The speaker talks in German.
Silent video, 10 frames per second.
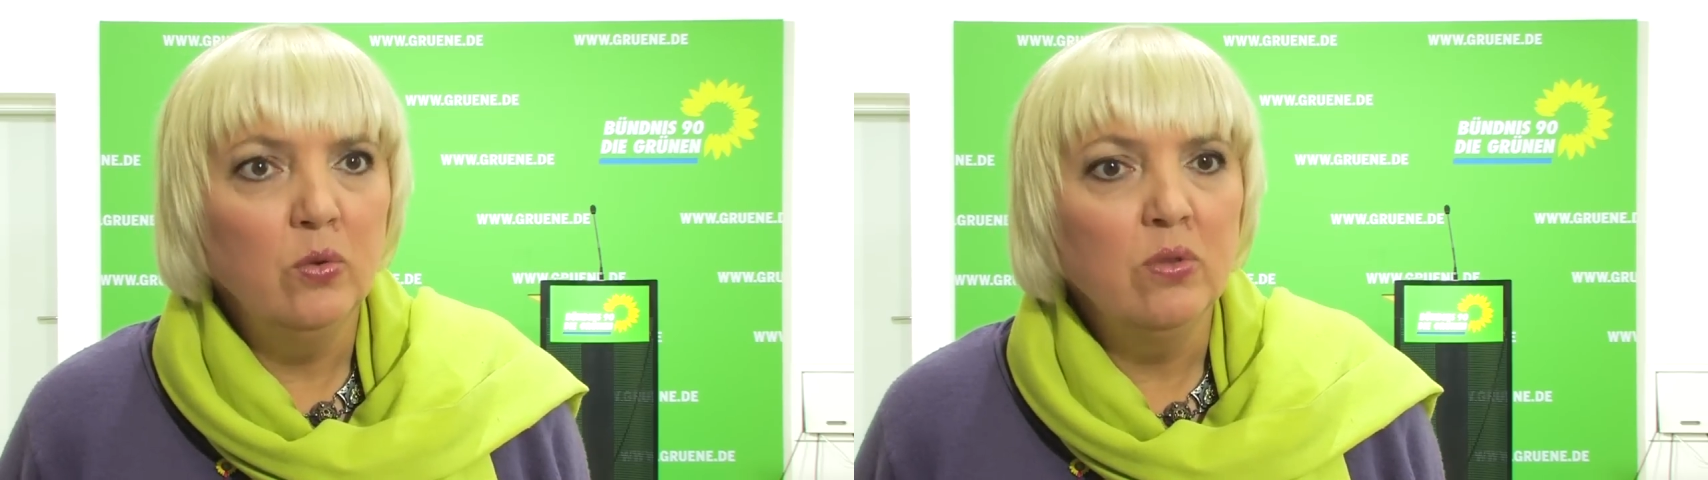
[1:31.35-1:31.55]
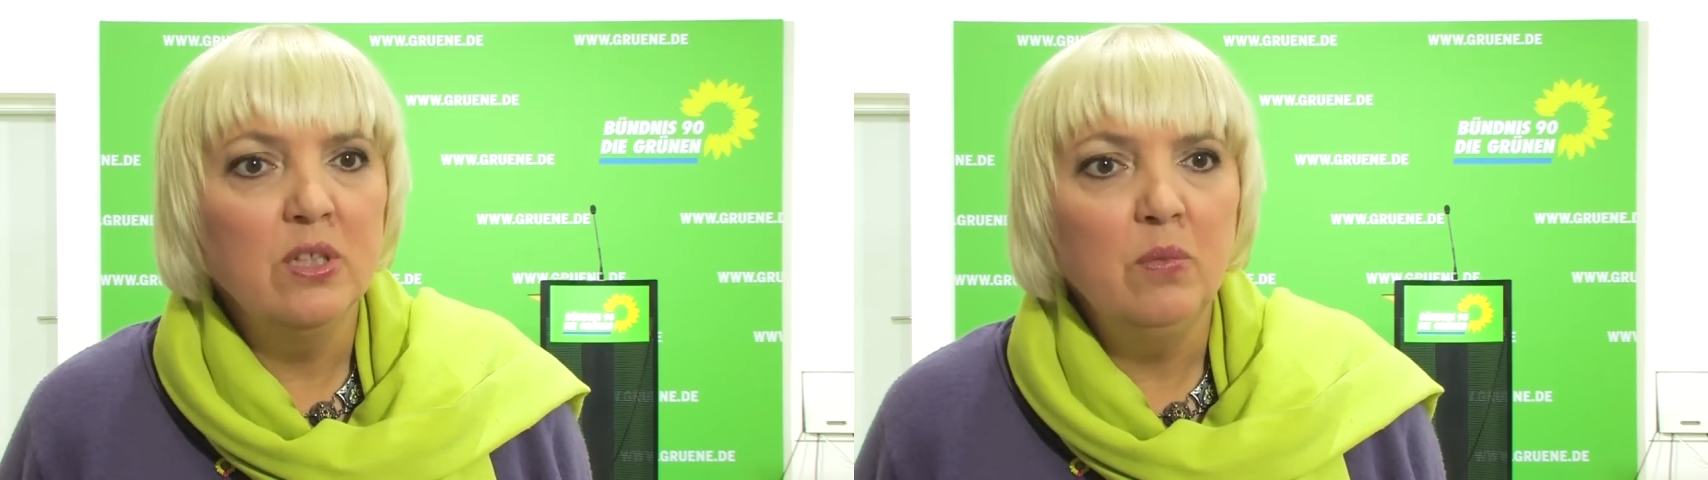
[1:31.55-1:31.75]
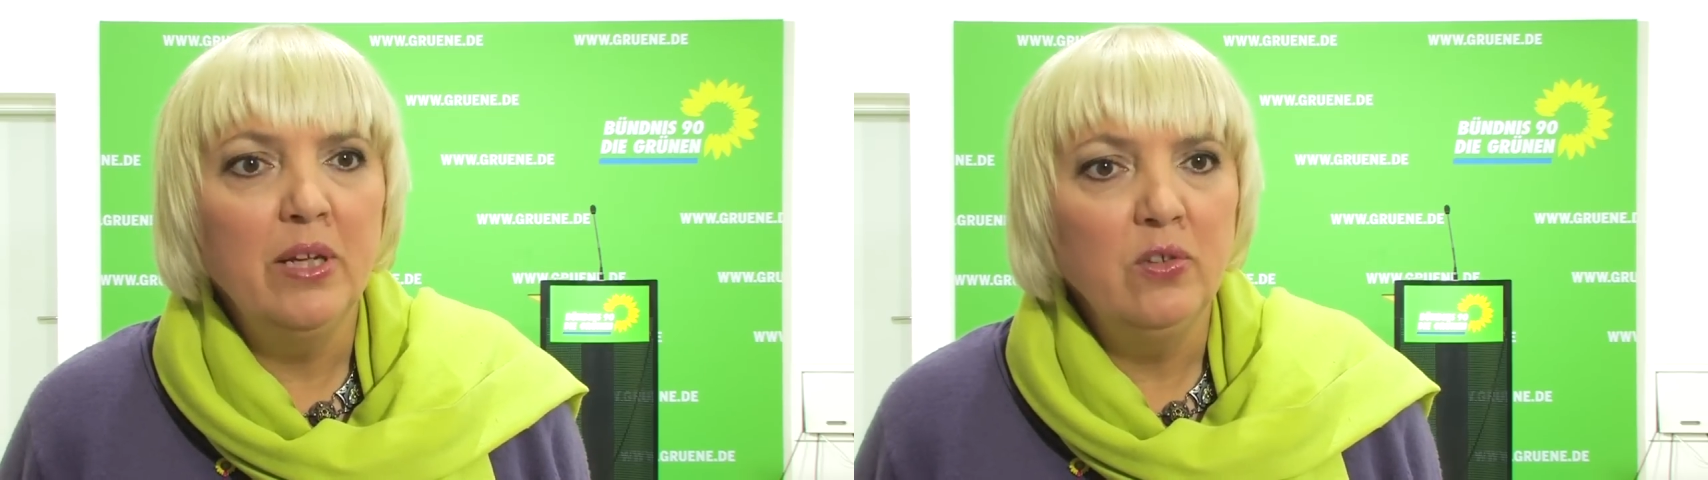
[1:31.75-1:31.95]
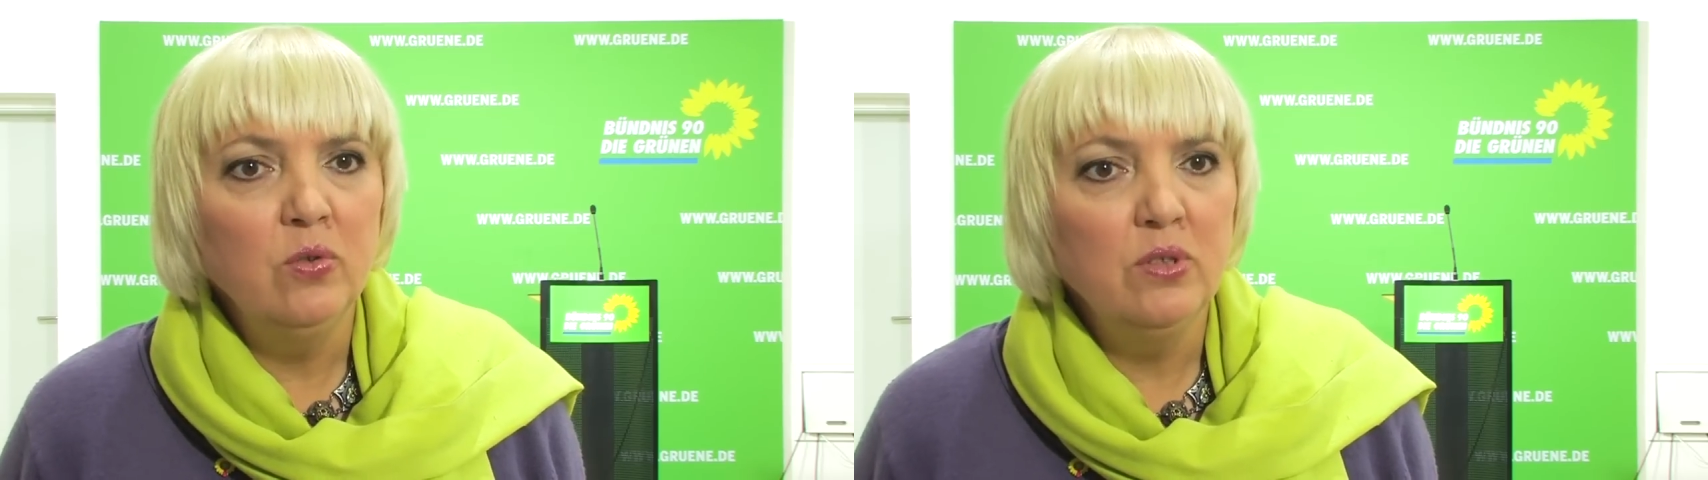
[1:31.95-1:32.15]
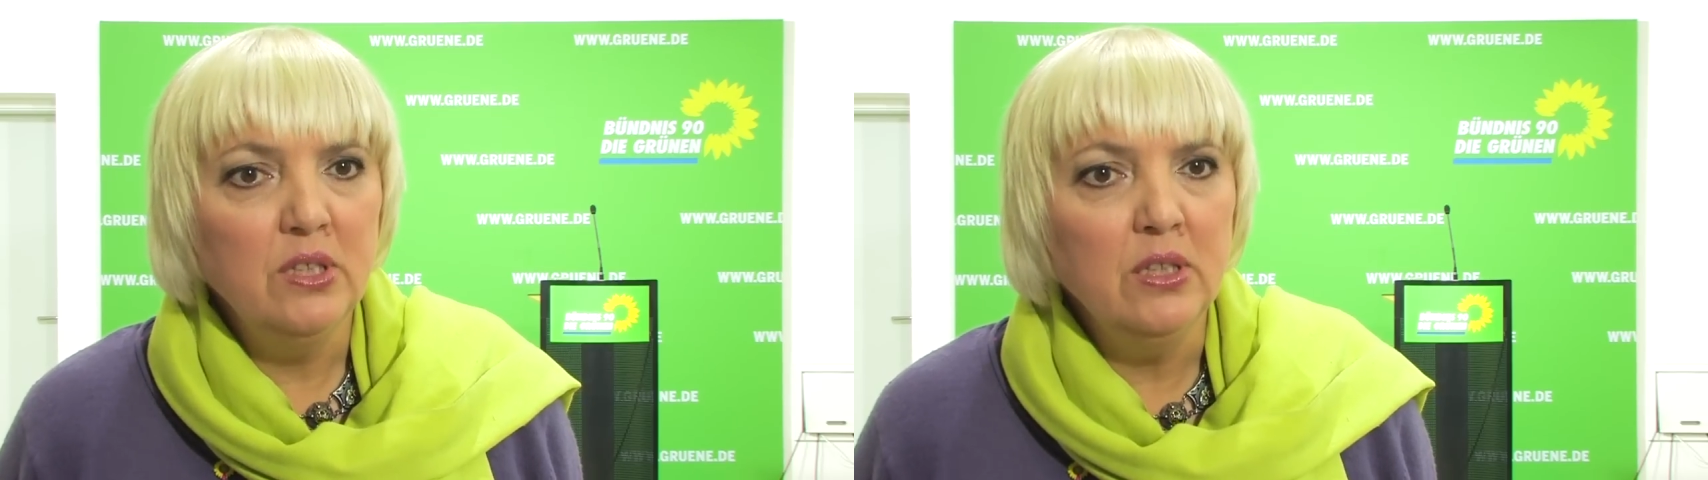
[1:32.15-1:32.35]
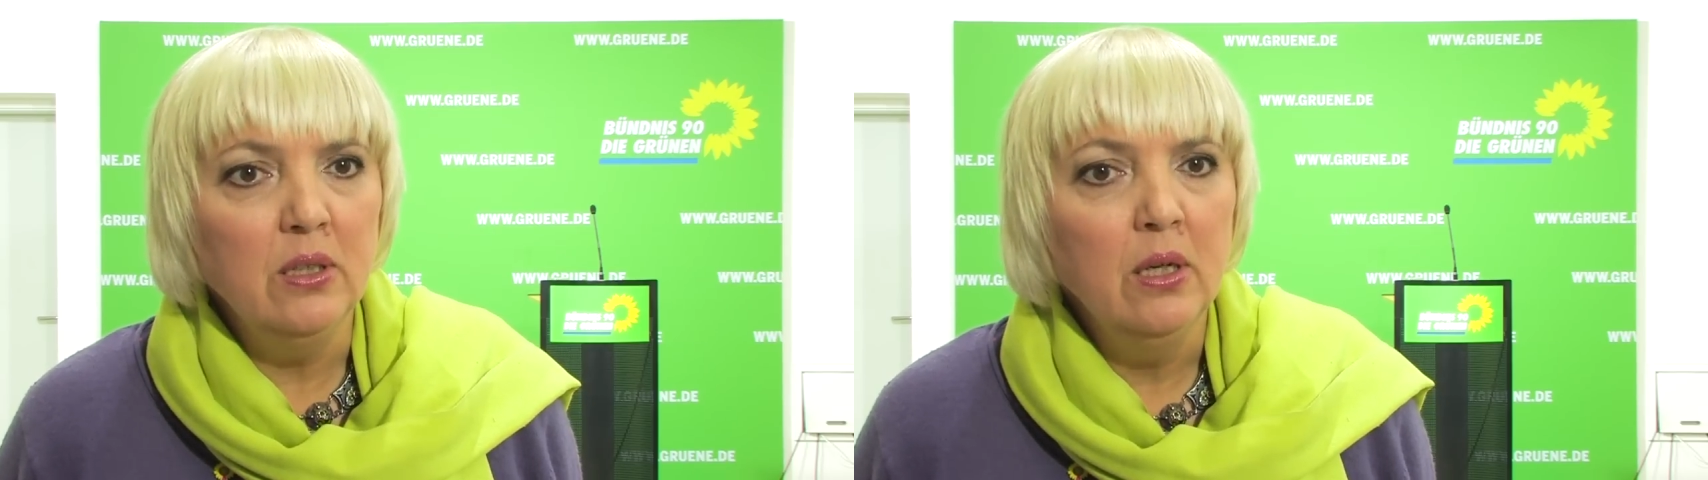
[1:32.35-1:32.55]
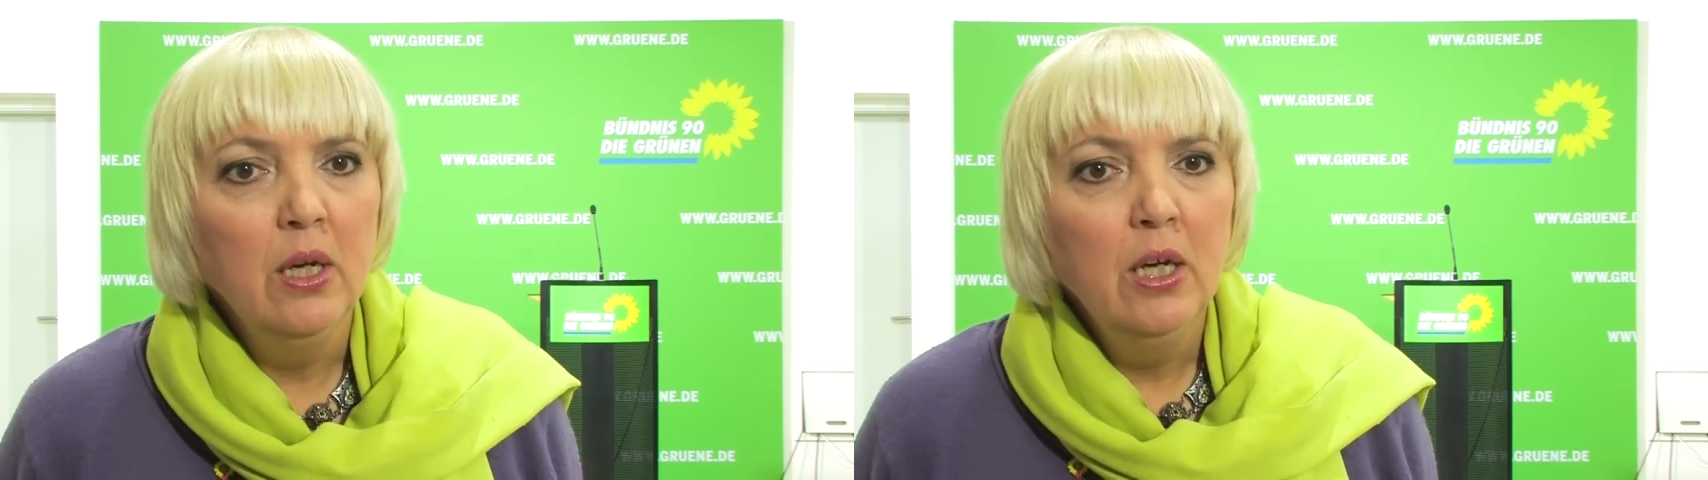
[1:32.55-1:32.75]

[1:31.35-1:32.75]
in unserem Land zu ziehen.